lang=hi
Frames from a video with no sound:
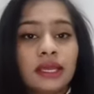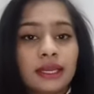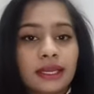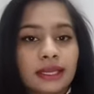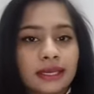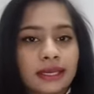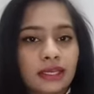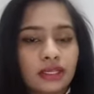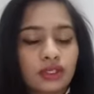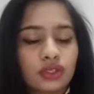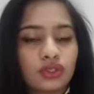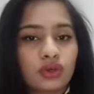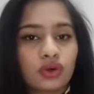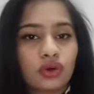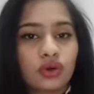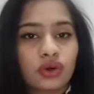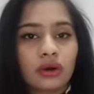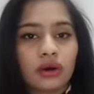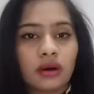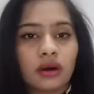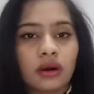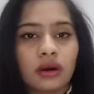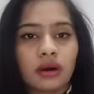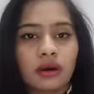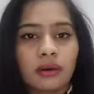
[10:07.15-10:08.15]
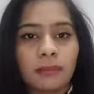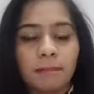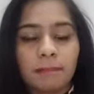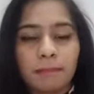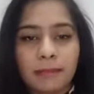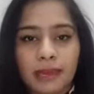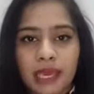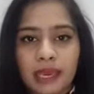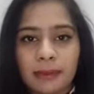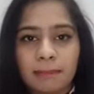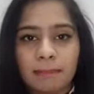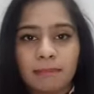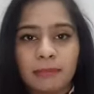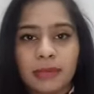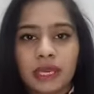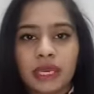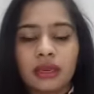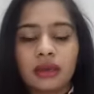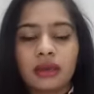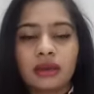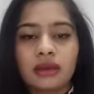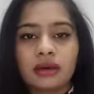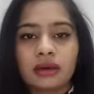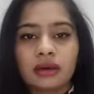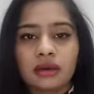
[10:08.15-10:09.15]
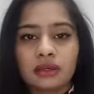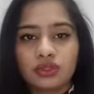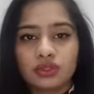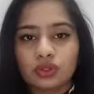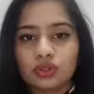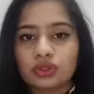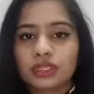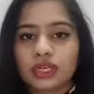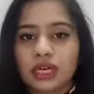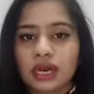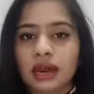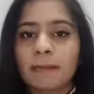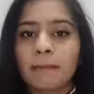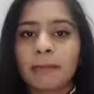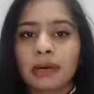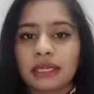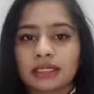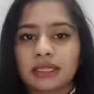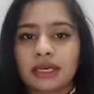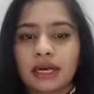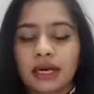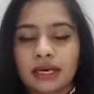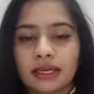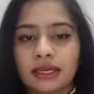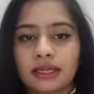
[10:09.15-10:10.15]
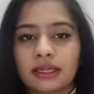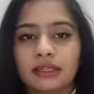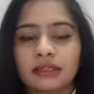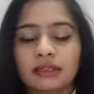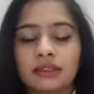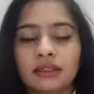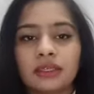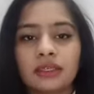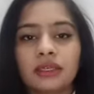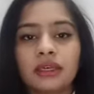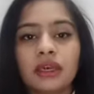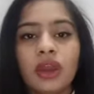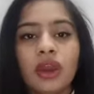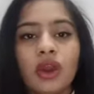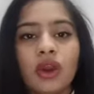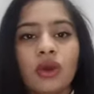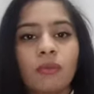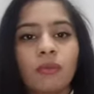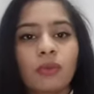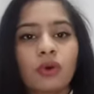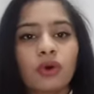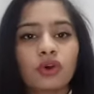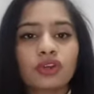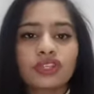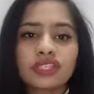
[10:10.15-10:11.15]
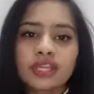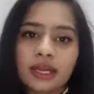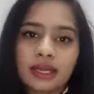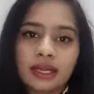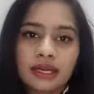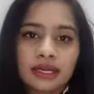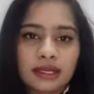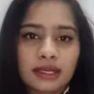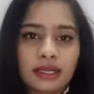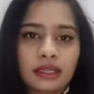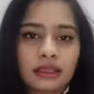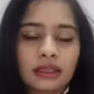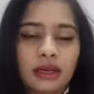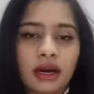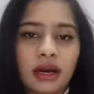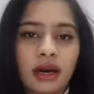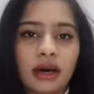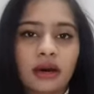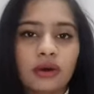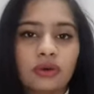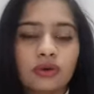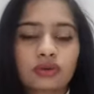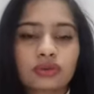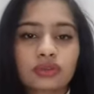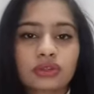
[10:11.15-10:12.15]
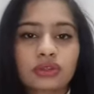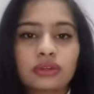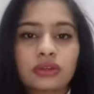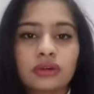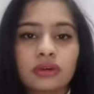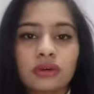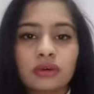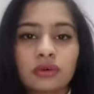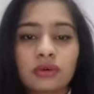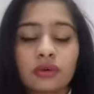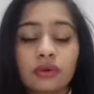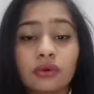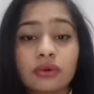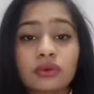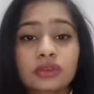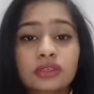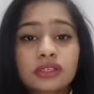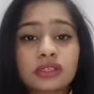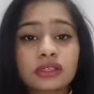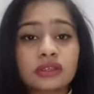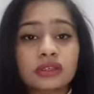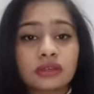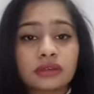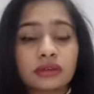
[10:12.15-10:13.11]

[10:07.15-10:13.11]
लेकिन जो आ, मैप में जो जगह बता रही थी वो कुछ अलग ही था उस उस